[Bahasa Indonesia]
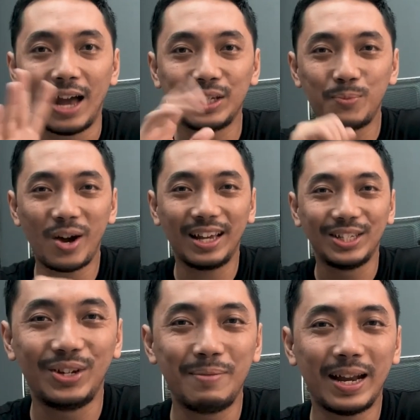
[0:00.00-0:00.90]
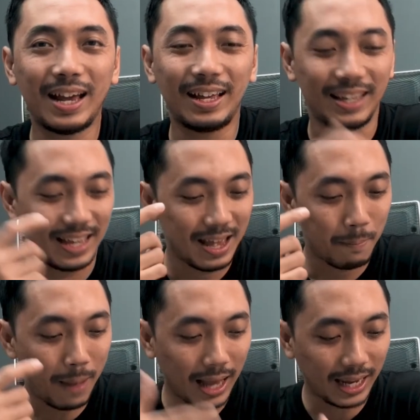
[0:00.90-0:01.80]
Halo semua, jadi mana?
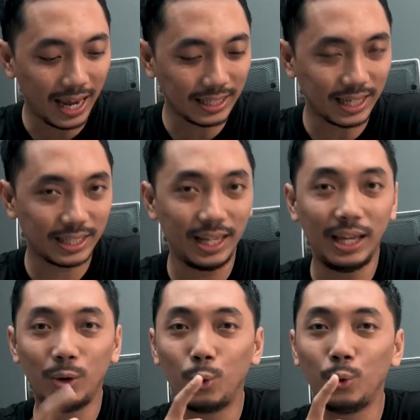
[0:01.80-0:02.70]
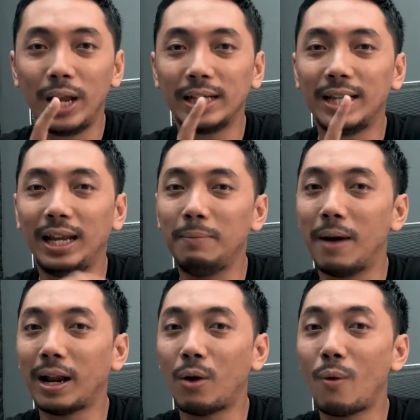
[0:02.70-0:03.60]
Pakai SSD udah jadi
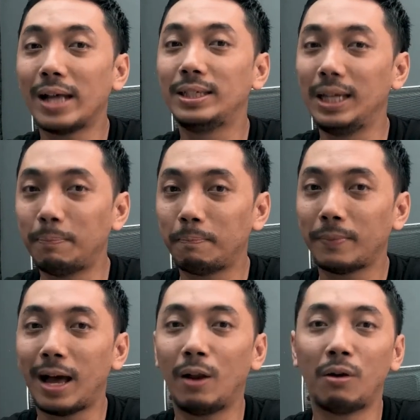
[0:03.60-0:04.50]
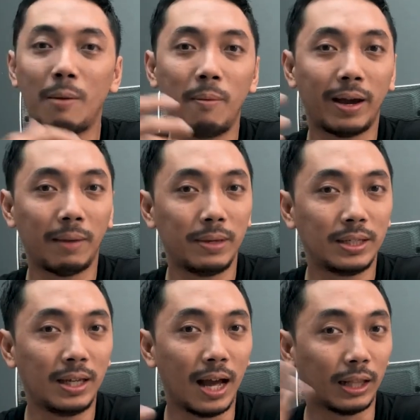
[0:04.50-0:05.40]
barang wajib kalau kamu pakai
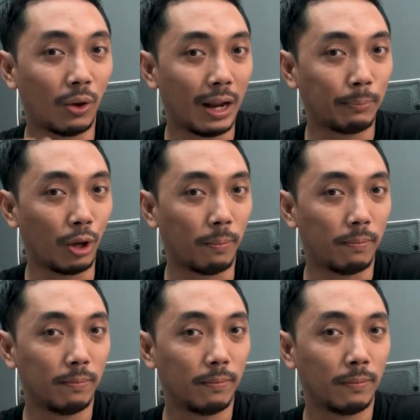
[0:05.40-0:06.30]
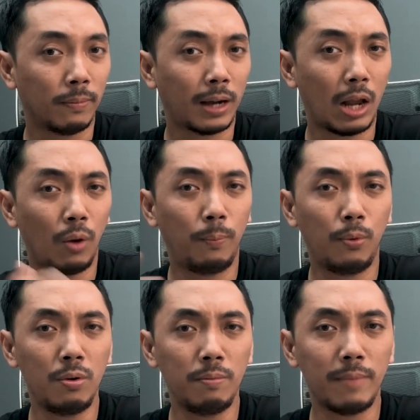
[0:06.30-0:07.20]
PC atau laptop.
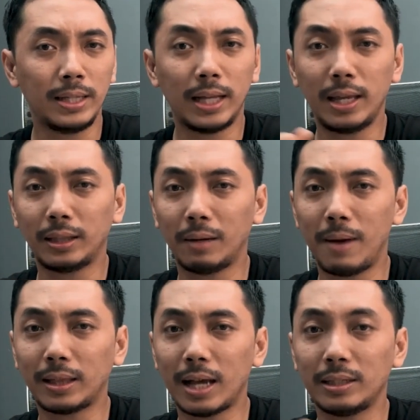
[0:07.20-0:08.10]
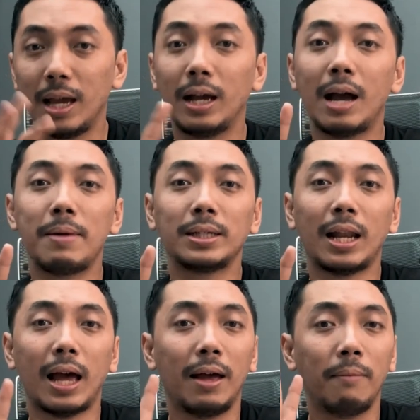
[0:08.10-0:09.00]
Kalaupun budgetnya terbatas, nggak masalah.